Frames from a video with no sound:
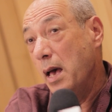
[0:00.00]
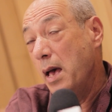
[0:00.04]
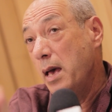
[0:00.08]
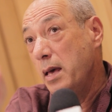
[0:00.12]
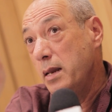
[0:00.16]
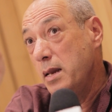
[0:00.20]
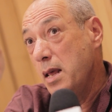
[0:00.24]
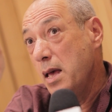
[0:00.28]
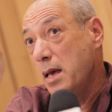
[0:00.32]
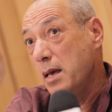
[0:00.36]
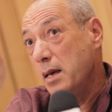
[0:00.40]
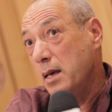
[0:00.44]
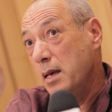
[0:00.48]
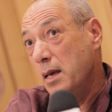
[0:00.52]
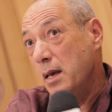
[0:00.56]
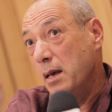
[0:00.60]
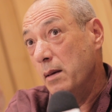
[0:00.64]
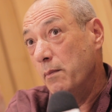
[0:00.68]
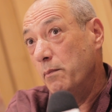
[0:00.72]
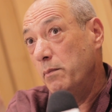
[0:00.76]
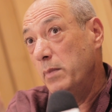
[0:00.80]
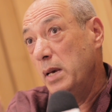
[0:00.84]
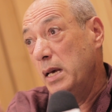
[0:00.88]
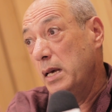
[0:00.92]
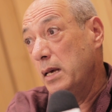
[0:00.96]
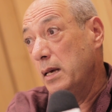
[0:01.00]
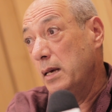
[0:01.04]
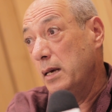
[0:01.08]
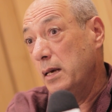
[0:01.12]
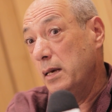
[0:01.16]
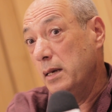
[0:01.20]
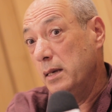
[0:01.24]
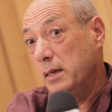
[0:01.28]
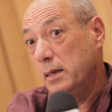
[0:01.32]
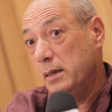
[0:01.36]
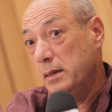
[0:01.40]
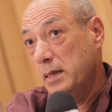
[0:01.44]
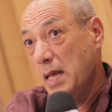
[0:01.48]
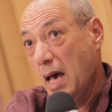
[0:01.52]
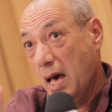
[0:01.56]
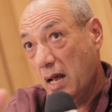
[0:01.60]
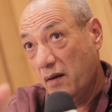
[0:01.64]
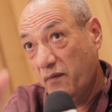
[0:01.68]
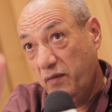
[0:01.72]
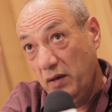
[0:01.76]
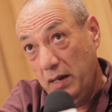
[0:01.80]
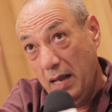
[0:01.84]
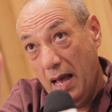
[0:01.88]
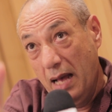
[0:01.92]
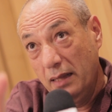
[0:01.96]
انا ما
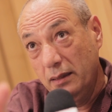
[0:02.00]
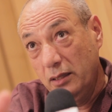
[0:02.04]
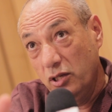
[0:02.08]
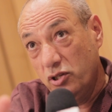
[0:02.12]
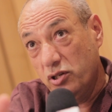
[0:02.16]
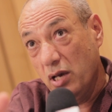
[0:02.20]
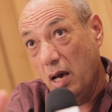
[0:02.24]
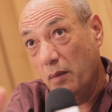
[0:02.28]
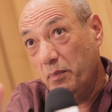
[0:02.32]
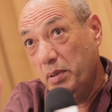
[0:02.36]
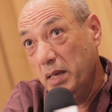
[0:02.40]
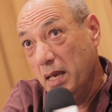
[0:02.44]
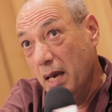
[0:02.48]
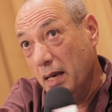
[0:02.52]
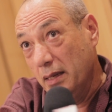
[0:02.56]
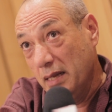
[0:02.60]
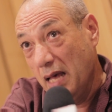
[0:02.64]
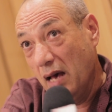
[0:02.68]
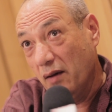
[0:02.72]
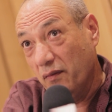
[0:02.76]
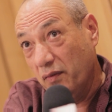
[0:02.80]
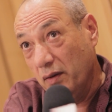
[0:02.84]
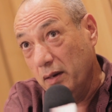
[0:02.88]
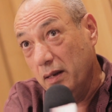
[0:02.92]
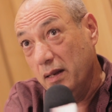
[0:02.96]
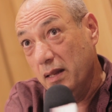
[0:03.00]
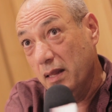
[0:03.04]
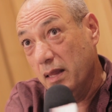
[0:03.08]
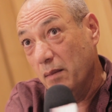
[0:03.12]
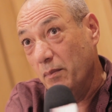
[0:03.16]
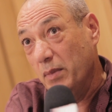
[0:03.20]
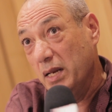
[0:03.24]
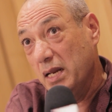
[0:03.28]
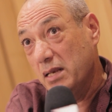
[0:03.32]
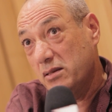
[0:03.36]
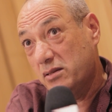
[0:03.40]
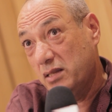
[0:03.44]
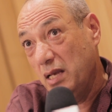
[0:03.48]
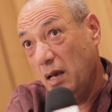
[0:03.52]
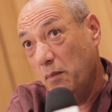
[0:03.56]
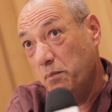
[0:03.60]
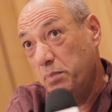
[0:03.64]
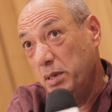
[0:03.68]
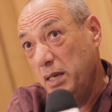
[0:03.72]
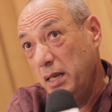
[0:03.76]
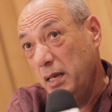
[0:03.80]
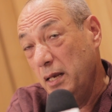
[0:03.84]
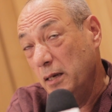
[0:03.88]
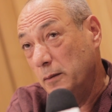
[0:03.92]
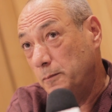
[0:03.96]
نعرف اللي عندي شعبيه نعرف اللي ما ناس
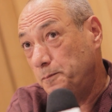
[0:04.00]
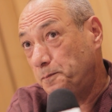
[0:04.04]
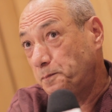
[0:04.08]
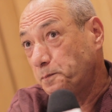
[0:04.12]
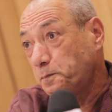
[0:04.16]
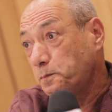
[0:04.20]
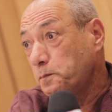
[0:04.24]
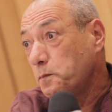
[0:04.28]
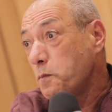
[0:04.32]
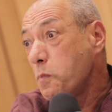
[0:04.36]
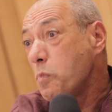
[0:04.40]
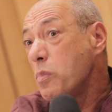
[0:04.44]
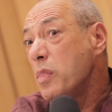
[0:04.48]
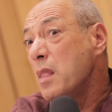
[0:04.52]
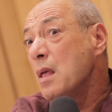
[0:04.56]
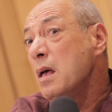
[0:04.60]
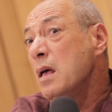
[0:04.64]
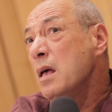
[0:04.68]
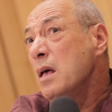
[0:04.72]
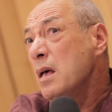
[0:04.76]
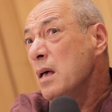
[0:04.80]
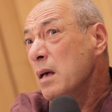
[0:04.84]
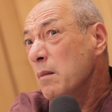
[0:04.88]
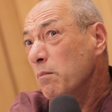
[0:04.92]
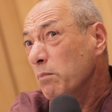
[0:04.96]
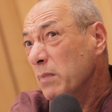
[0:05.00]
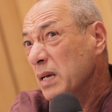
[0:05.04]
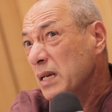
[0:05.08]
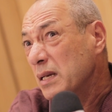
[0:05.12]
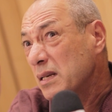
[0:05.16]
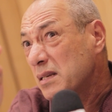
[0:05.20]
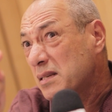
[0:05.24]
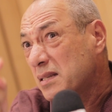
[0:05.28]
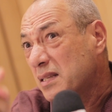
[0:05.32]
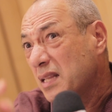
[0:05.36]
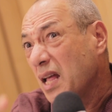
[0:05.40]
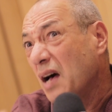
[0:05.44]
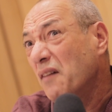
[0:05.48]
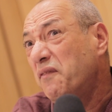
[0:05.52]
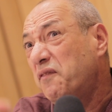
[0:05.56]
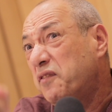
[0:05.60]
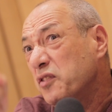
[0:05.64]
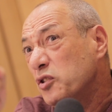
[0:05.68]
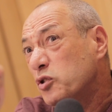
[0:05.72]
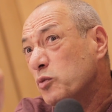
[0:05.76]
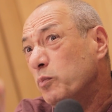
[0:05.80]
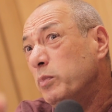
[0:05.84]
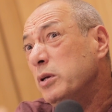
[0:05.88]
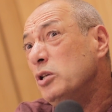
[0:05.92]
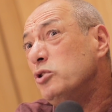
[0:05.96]
تحبني ما
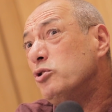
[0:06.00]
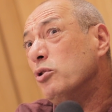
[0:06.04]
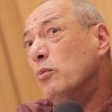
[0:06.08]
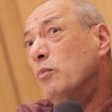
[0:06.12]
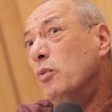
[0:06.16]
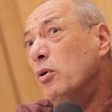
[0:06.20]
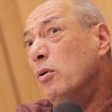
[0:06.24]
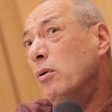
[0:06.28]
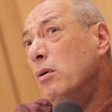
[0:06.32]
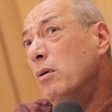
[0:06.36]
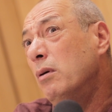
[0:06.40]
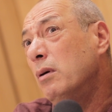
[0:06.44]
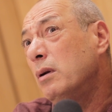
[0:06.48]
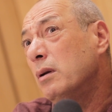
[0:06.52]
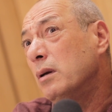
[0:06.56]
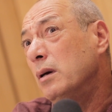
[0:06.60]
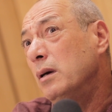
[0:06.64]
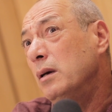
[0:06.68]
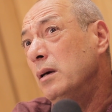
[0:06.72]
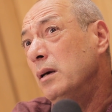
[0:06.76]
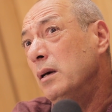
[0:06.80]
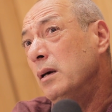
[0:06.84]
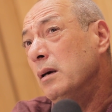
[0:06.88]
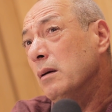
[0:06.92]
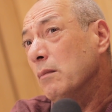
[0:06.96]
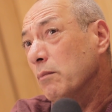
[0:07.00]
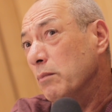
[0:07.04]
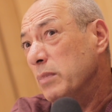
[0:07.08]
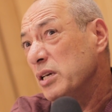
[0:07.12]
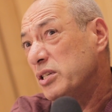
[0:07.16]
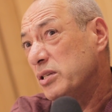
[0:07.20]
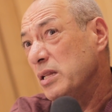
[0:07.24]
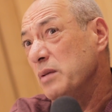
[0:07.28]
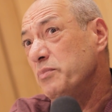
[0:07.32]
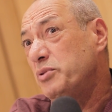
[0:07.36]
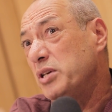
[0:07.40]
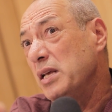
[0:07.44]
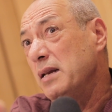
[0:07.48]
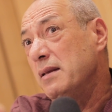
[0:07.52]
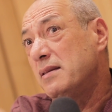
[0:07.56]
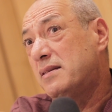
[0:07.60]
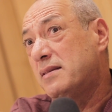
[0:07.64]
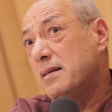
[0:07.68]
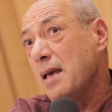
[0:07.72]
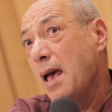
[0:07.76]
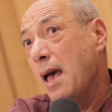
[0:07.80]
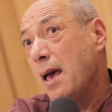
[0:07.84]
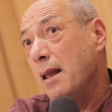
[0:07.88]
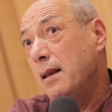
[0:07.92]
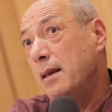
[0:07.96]
نستخفش بالجمهور باش نمشي
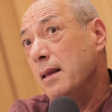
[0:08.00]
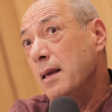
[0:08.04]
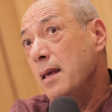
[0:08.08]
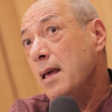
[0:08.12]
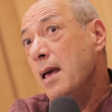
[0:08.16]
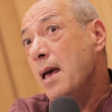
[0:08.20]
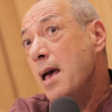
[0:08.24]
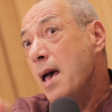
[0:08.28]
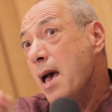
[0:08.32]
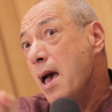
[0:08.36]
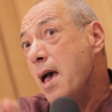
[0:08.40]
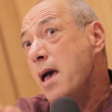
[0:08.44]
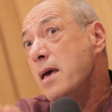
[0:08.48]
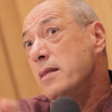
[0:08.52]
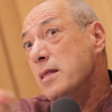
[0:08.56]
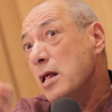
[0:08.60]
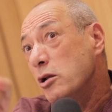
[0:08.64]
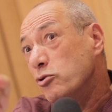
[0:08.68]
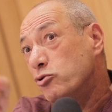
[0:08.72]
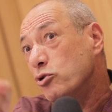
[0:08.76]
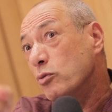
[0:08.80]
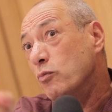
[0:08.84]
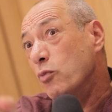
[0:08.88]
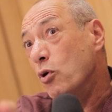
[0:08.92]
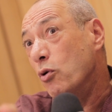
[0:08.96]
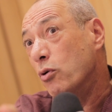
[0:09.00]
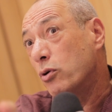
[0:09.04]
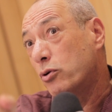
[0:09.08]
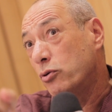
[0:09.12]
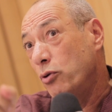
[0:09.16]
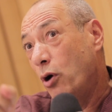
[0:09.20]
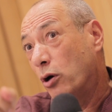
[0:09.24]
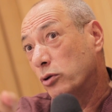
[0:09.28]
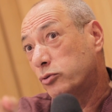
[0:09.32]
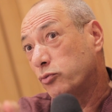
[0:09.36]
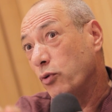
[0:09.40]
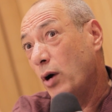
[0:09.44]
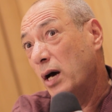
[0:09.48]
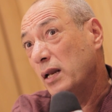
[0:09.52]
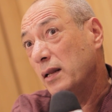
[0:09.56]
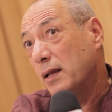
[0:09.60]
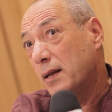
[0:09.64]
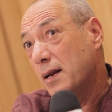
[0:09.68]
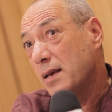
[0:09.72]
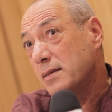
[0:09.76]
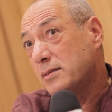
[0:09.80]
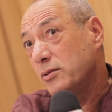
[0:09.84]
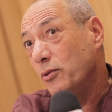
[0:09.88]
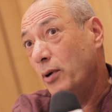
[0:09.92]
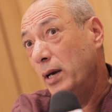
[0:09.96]
للساهل انا الجمهور نحطه على
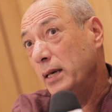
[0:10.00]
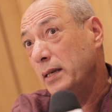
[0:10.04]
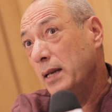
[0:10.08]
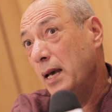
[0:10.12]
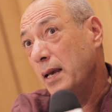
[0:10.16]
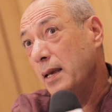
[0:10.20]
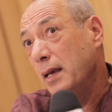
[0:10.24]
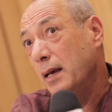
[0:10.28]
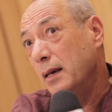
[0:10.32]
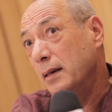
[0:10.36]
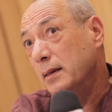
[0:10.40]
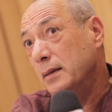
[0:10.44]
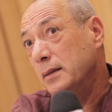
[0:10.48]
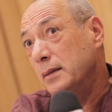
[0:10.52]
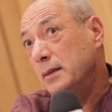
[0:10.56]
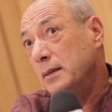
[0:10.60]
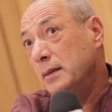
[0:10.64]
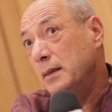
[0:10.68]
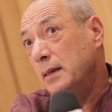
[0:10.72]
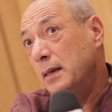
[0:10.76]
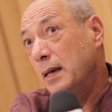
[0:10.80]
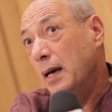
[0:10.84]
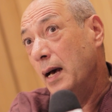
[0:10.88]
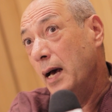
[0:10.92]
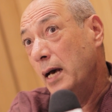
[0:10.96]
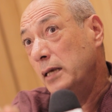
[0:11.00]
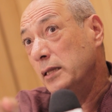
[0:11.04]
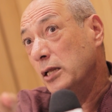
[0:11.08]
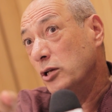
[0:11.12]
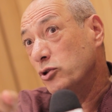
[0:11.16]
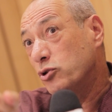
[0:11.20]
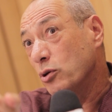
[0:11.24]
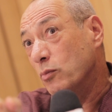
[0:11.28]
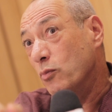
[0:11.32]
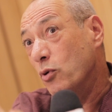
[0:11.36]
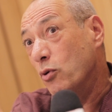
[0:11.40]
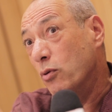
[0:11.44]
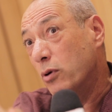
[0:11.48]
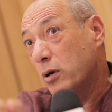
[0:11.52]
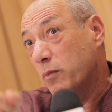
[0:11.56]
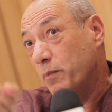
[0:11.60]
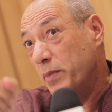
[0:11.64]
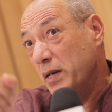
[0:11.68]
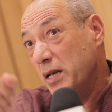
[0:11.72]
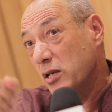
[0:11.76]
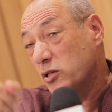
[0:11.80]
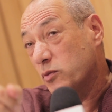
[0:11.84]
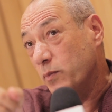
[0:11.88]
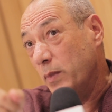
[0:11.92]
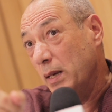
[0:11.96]
راسي وعينيا انا الجمهور
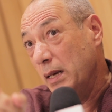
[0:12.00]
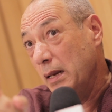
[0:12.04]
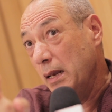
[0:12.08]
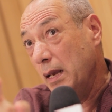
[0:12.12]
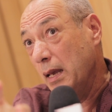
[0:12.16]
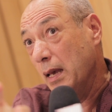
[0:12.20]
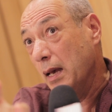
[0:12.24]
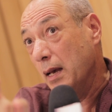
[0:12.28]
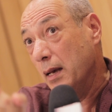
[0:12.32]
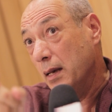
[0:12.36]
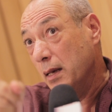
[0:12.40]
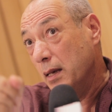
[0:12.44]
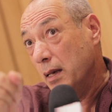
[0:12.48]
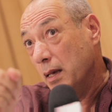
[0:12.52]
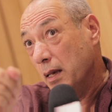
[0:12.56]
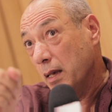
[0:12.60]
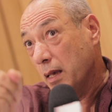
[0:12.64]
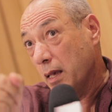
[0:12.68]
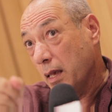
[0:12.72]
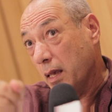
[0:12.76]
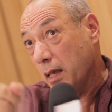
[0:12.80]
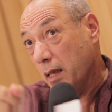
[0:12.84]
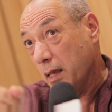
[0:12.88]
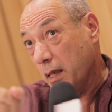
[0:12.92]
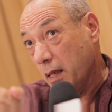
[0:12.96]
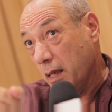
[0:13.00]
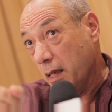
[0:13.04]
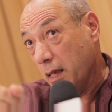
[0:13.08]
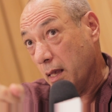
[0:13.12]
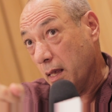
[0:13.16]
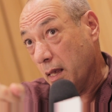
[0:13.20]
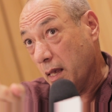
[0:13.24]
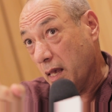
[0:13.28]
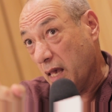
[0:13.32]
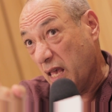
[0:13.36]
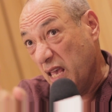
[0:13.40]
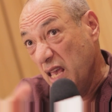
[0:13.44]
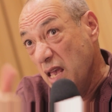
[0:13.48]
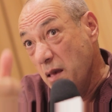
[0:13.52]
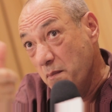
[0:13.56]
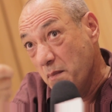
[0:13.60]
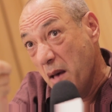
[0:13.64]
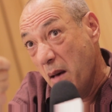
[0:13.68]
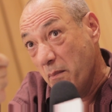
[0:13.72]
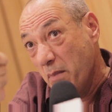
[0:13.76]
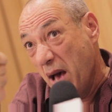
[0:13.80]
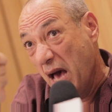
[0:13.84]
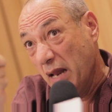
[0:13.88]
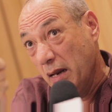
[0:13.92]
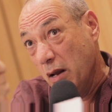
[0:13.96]
بالنسبه لي
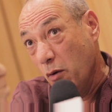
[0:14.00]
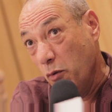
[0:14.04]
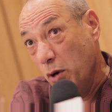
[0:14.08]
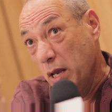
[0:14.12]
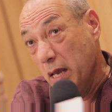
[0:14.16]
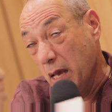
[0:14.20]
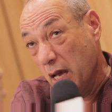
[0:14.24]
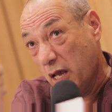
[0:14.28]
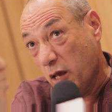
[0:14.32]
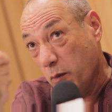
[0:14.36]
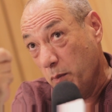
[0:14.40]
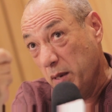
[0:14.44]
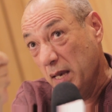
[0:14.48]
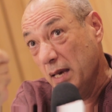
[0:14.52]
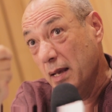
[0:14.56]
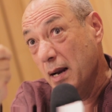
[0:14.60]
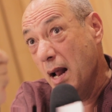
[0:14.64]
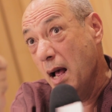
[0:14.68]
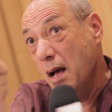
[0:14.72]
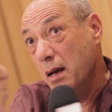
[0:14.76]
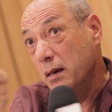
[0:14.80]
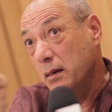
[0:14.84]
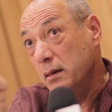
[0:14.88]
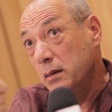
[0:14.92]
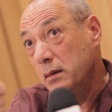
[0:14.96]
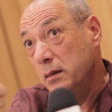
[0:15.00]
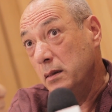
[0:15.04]
قيمه معنويه كبيره